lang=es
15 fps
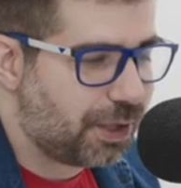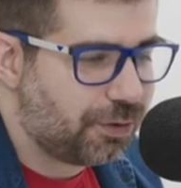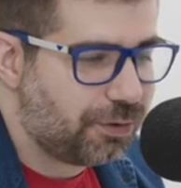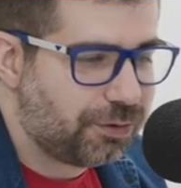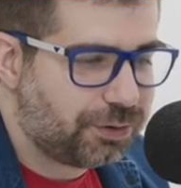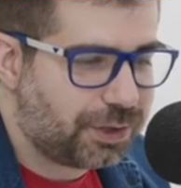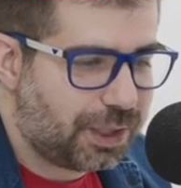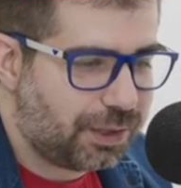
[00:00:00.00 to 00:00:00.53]
a
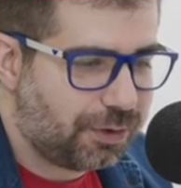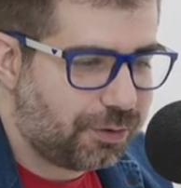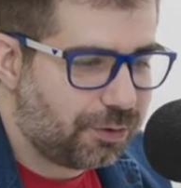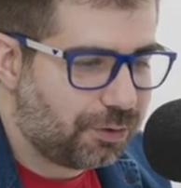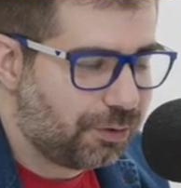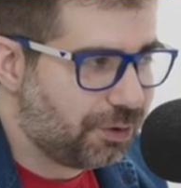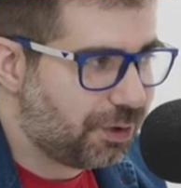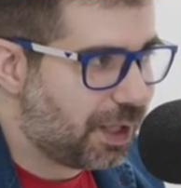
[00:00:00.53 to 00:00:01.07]
contar
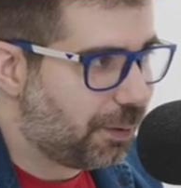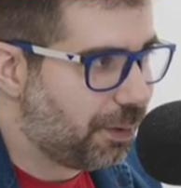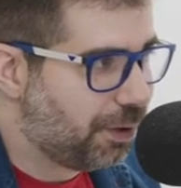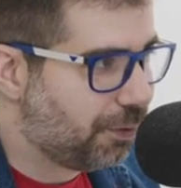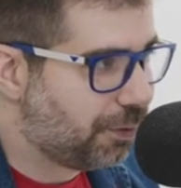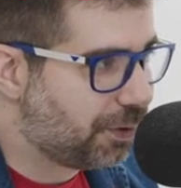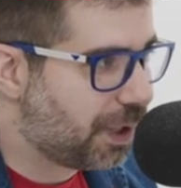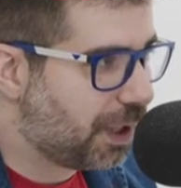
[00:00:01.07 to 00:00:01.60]
con
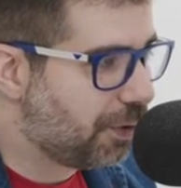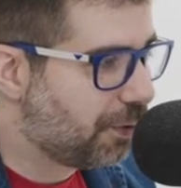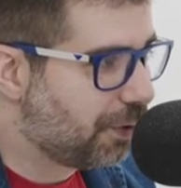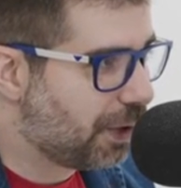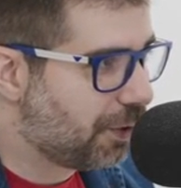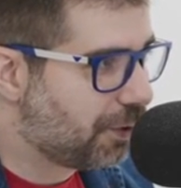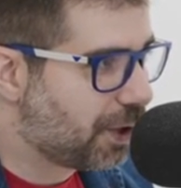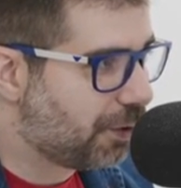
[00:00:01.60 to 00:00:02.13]
David Hurtado,
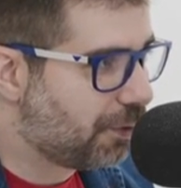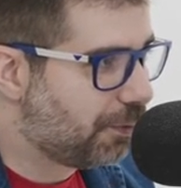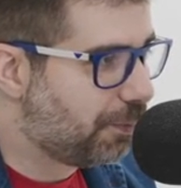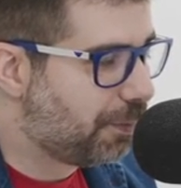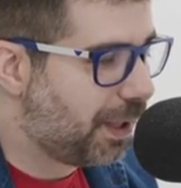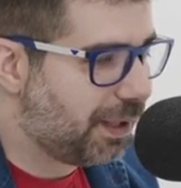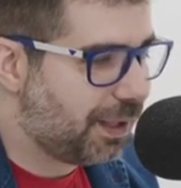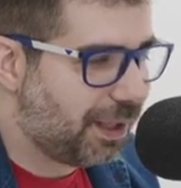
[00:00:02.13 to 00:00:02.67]
que nos
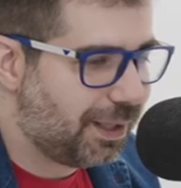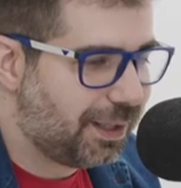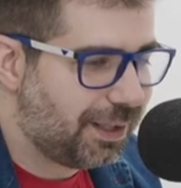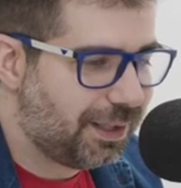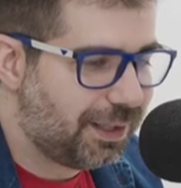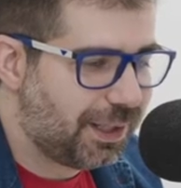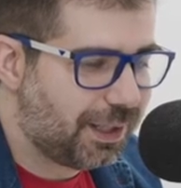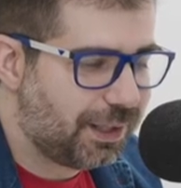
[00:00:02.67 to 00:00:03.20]
acompaña en
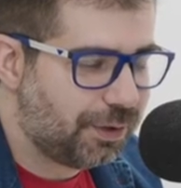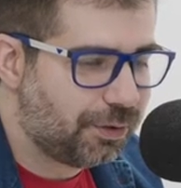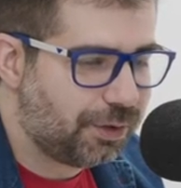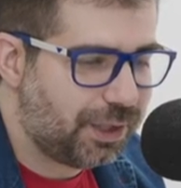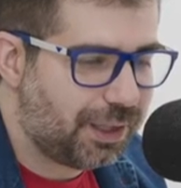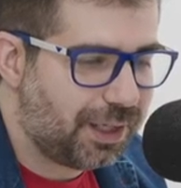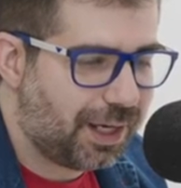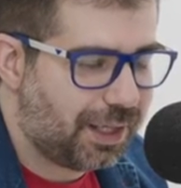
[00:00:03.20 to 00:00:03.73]
el día de
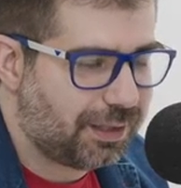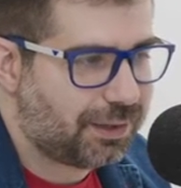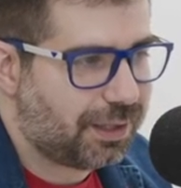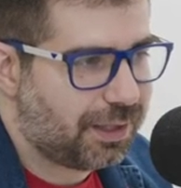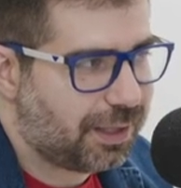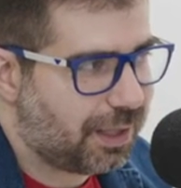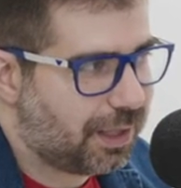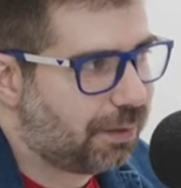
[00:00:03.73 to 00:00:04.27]
hoy. Antes
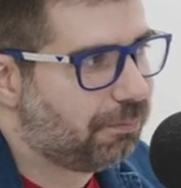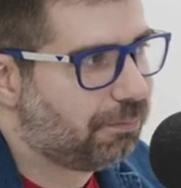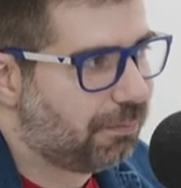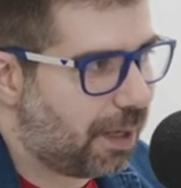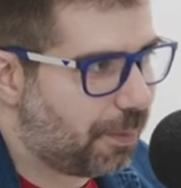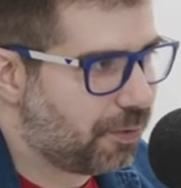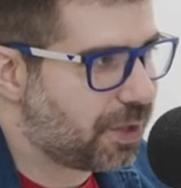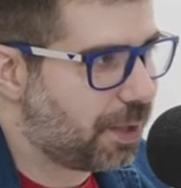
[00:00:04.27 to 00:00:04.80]
de nada,
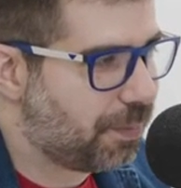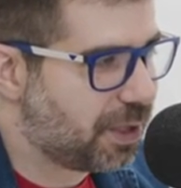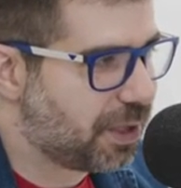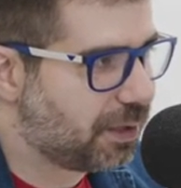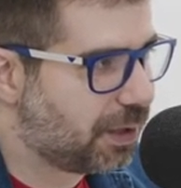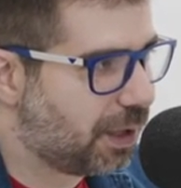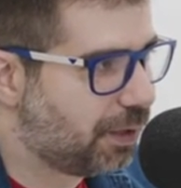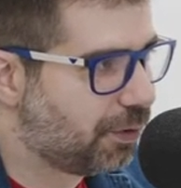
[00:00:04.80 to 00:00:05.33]
vamos a
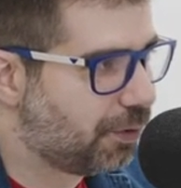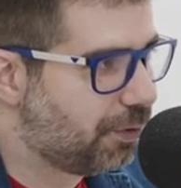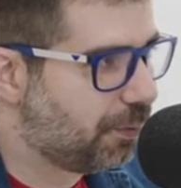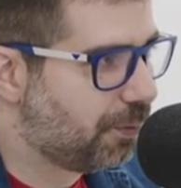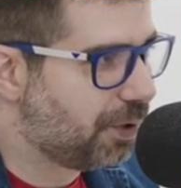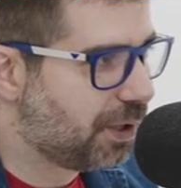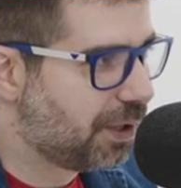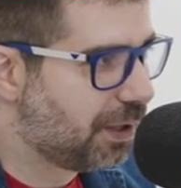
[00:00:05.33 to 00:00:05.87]
presentarnos
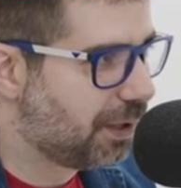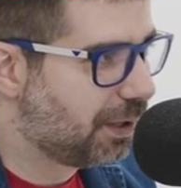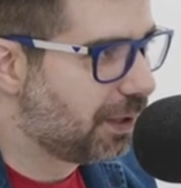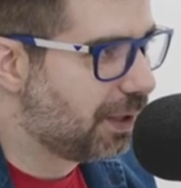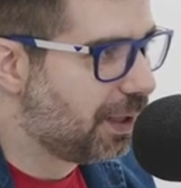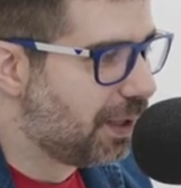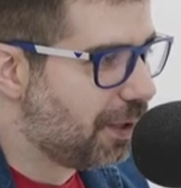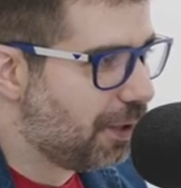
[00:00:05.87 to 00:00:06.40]
eh,
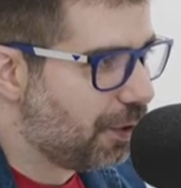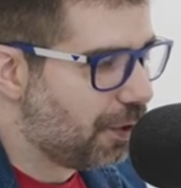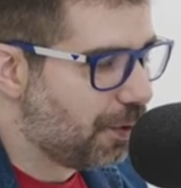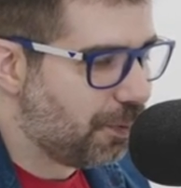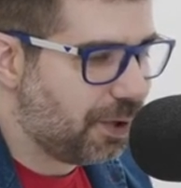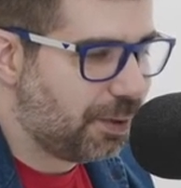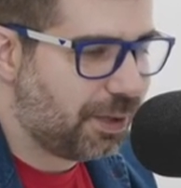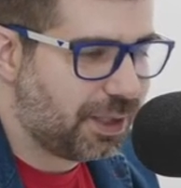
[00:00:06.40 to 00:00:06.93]

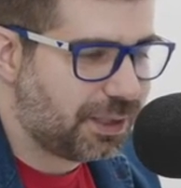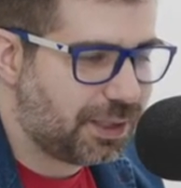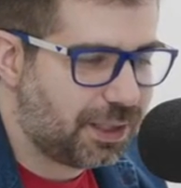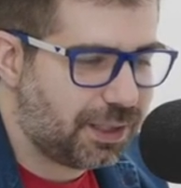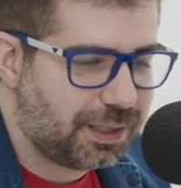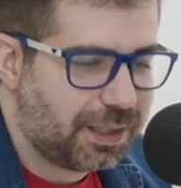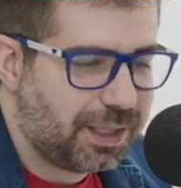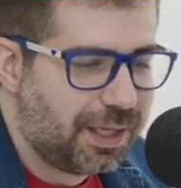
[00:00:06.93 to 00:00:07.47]
como, debe de
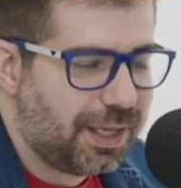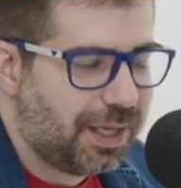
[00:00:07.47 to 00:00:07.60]
ser.